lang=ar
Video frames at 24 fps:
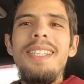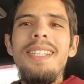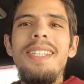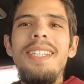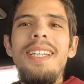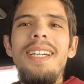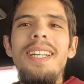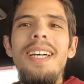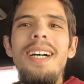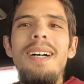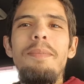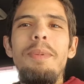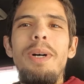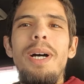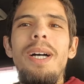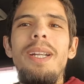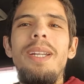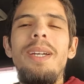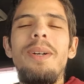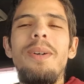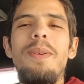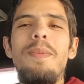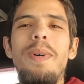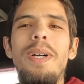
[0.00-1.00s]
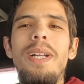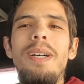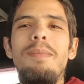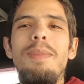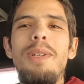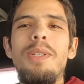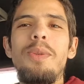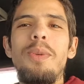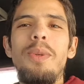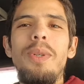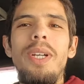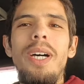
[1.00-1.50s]
السلام عليكم
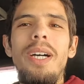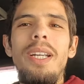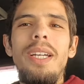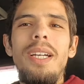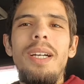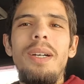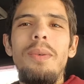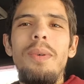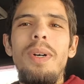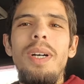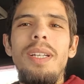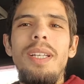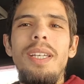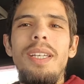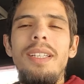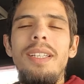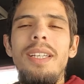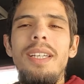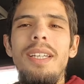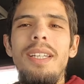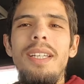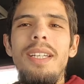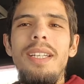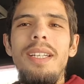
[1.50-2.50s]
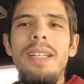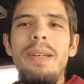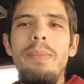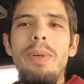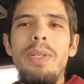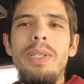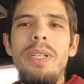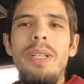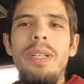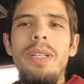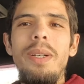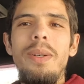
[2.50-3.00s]
ورحمه الله الاخوان كي دايرين
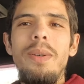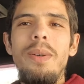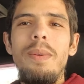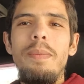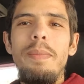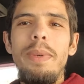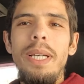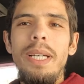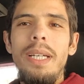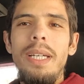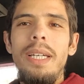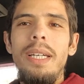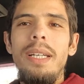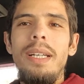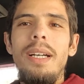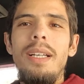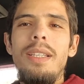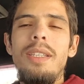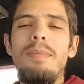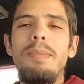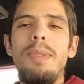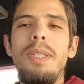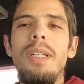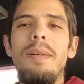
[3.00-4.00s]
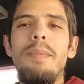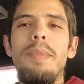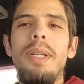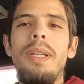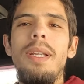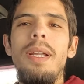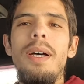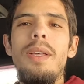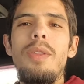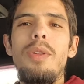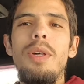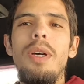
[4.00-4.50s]
لاباس عليكم بخير كنتمنى من
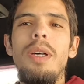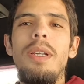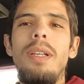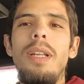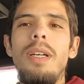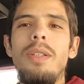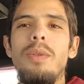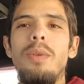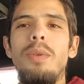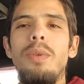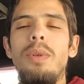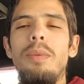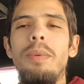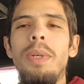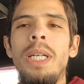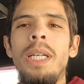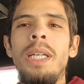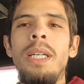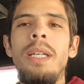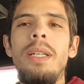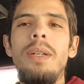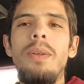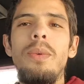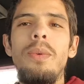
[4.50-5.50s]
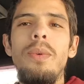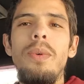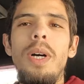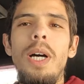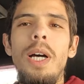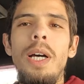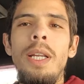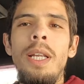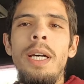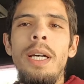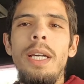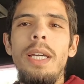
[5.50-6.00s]
الله ان شاء الله تكونوا بخير
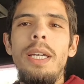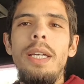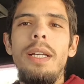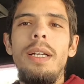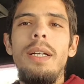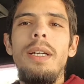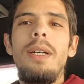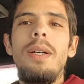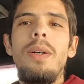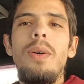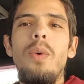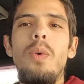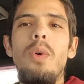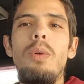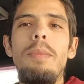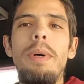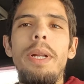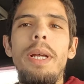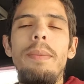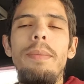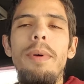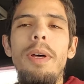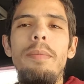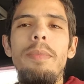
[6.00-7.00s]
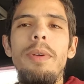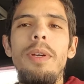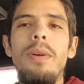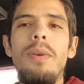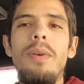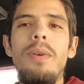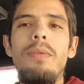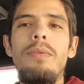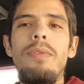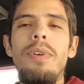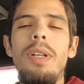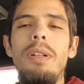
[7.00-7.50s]
وعلى خير ومرحبا
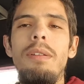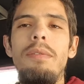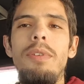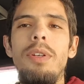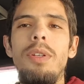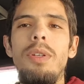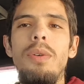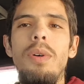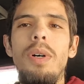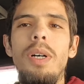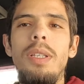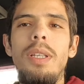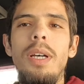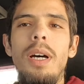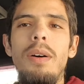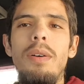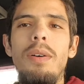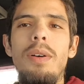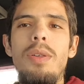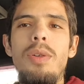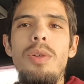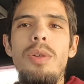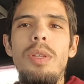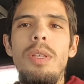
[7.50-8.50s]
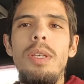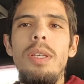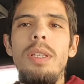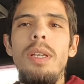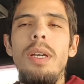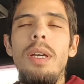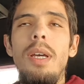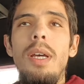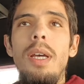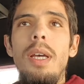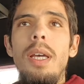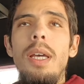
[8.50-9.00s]
بكم في هذا الفيديو هذا جديد
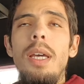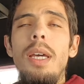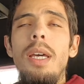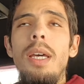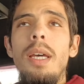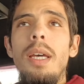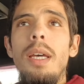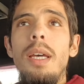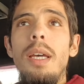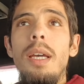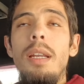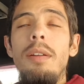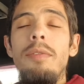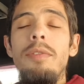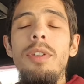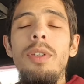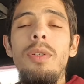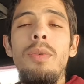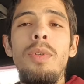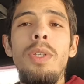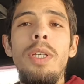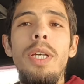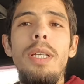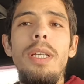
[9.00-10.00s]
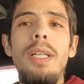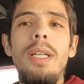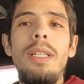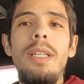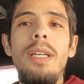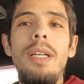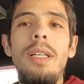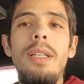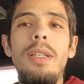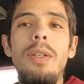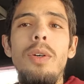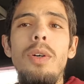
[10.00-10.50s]
آه الفيديو ديالنا
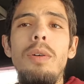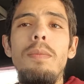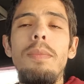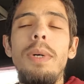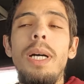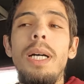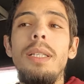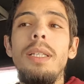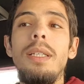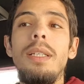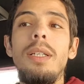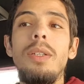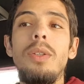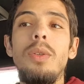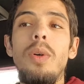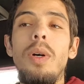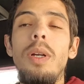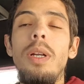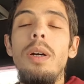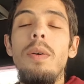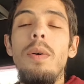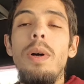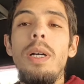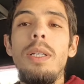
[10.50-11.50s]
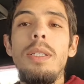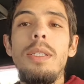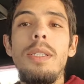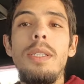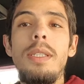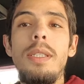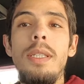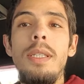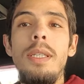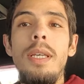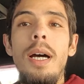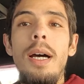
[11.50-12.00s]
ديال اليوم غادي نهضروا على واحد
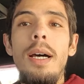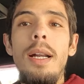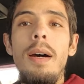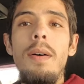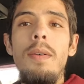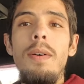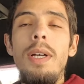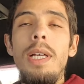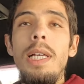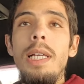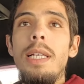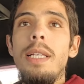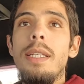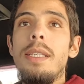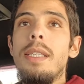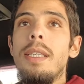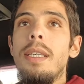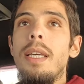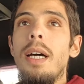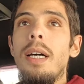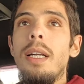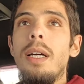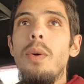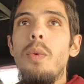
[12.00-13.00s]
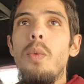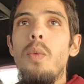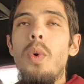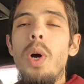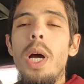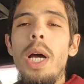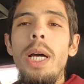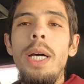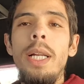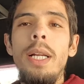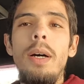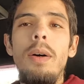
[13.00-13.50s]
السياره سياره
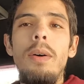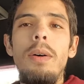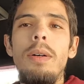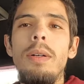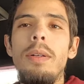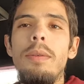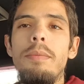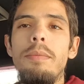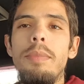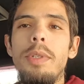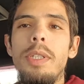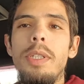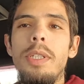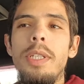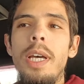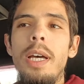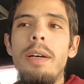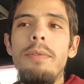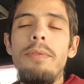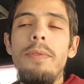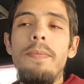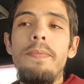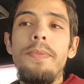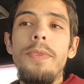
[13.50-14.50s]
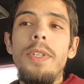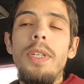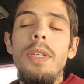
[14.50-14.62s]
واعره بزاف